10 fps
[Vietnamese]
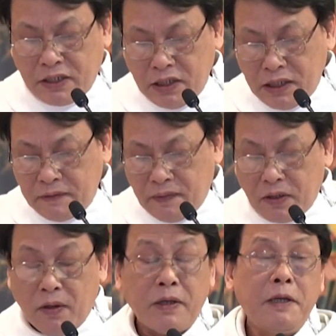trinh nữ và
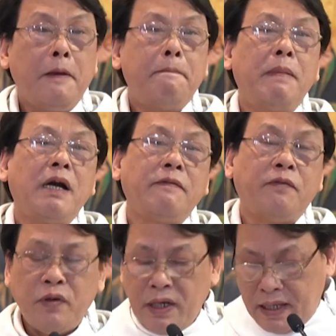nói Mừng
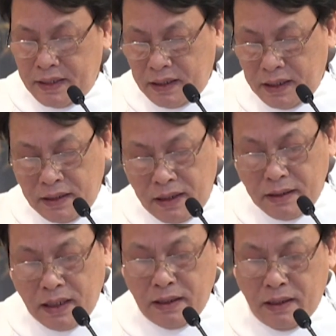vui lên hỡi
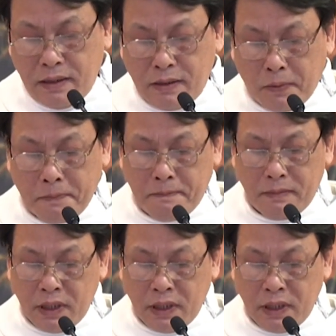đấng đầy ân sủng